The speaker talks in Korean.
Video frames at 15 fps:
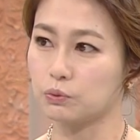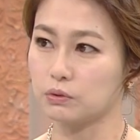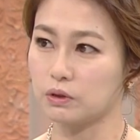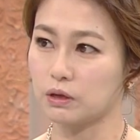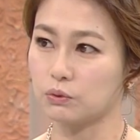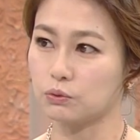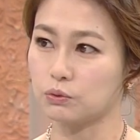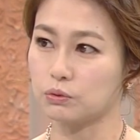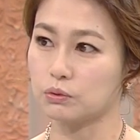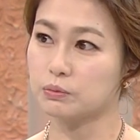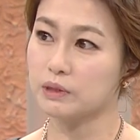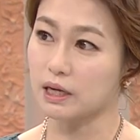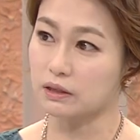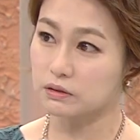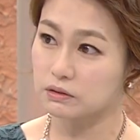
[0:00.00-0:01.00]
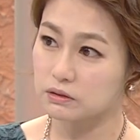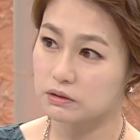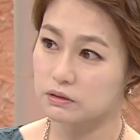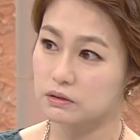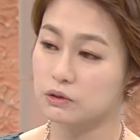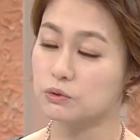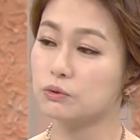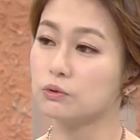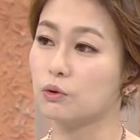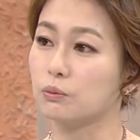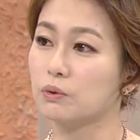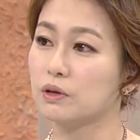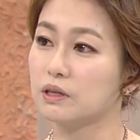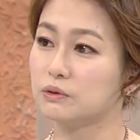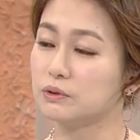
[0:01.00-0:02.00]
못하고 그럼 다른 시술로
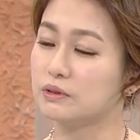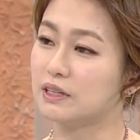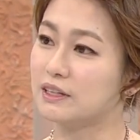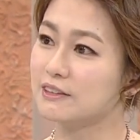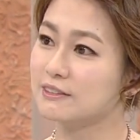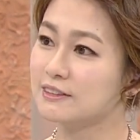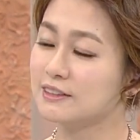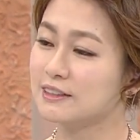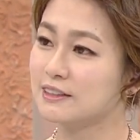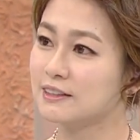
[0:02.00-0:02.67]
넘어가야 음. 되나요? 음.